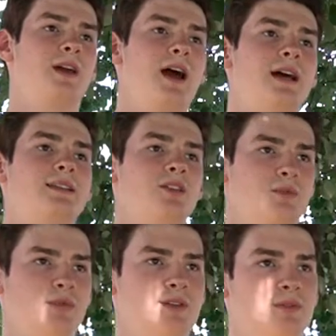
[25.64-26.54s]
à
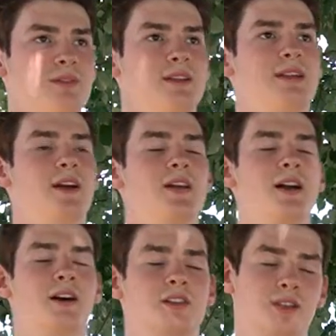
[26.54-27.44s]
Saint-Jean-de-Boiseau. Il, y
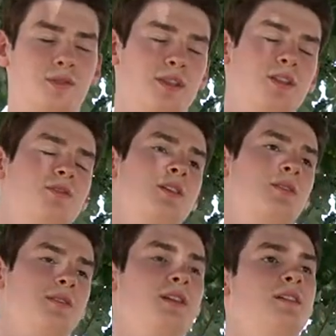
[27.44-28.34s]
a un château qui est juste à
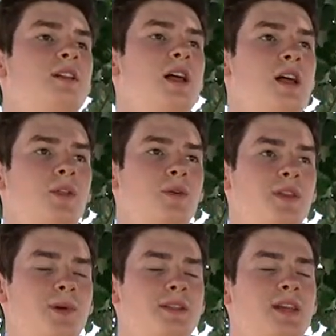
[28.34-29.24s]
côté. Donc on
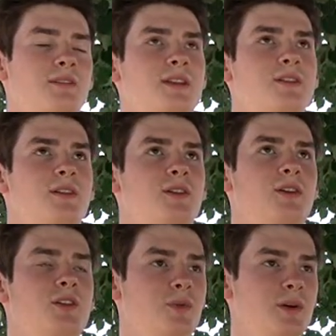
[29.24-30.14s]
est parti avec
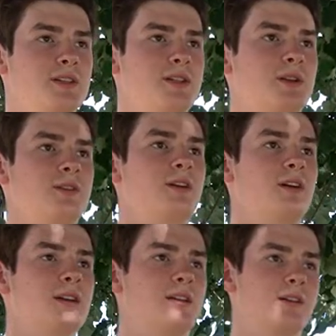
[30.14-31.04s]
trois
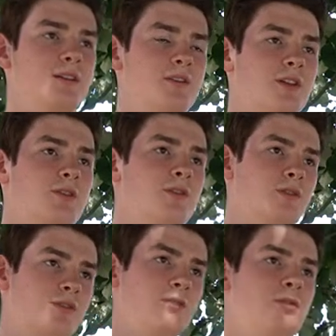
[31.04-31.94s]
animateurs et 29
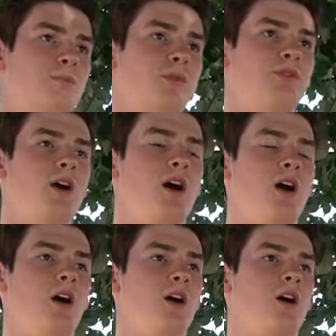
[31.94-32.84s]
enfants pour faire
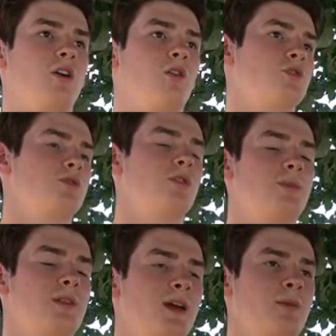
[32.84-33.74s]
un, grand jeu en
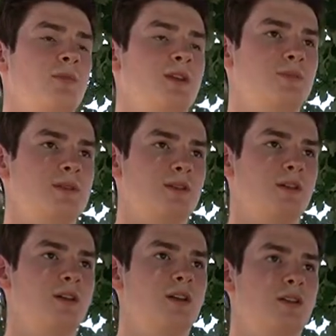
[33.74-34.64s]
plein air pour qu'ils puissent
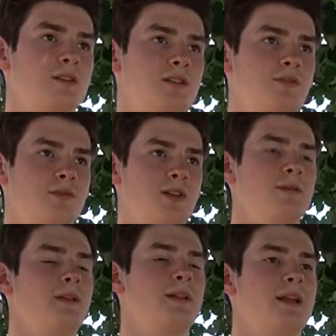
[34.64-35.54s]
se défouler.
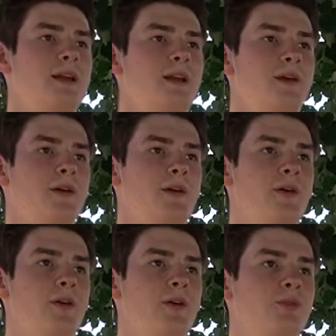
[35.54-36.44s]
Euh,